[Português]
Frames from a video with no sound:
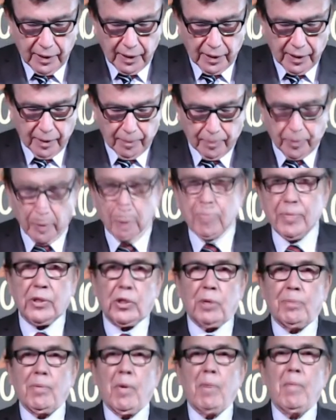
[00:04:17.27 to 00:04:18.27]
Uh,
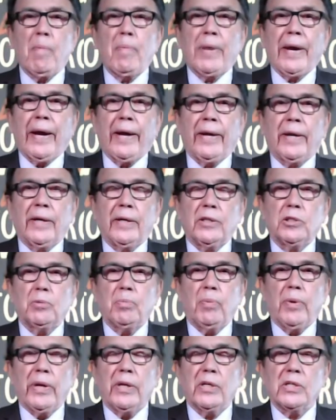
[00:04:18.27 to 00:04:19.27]
Permita-me uma pequena
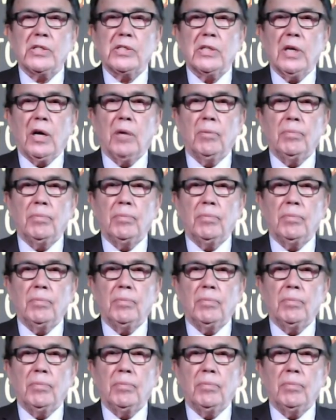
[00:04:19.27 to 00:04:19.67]
explicação.